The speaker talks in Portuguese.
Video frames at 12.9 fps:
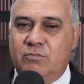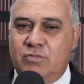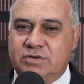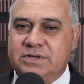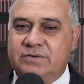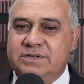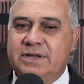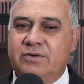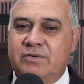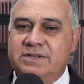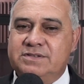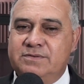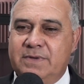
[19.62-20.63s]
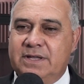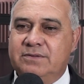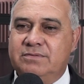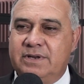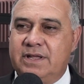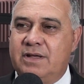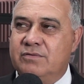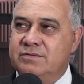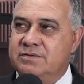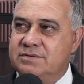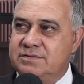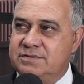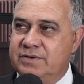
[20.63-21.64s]
Moção de reconhecimento né,
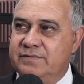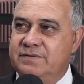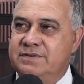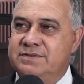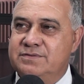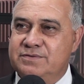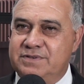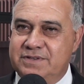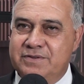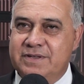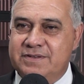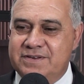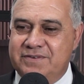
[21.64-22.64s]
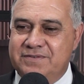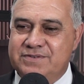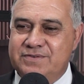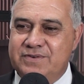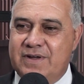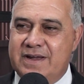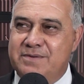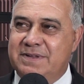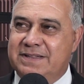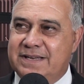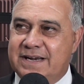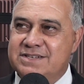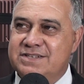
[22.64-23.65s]
aos serviços, serviço não, a
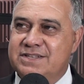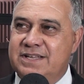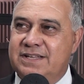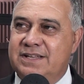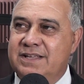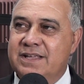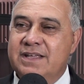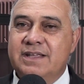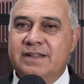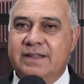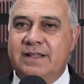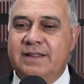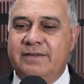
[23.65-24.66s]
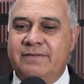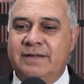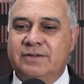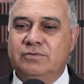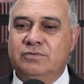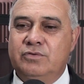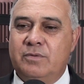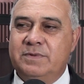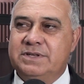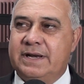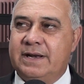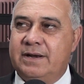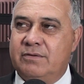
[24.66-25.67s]
arbitragem dele, né, levando o nome
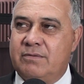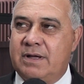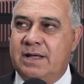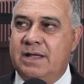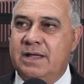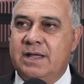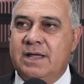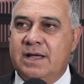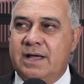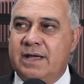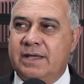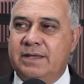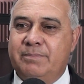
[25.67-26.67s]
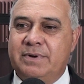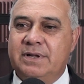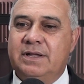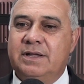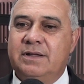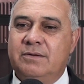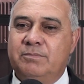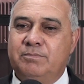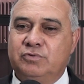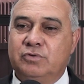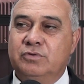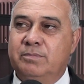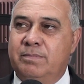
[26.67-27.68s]
de Araranguá aí para
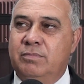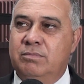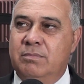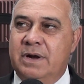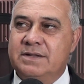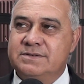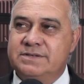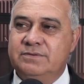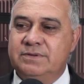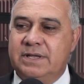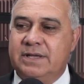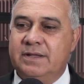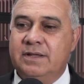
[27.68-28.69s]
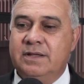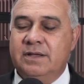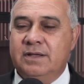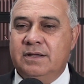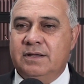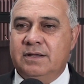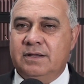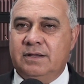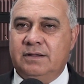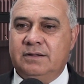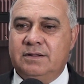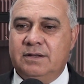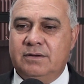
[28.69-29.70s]
todo o Brasil, né?
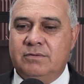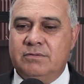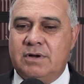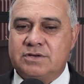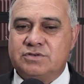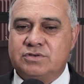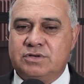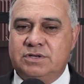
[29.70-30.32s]
Então, acho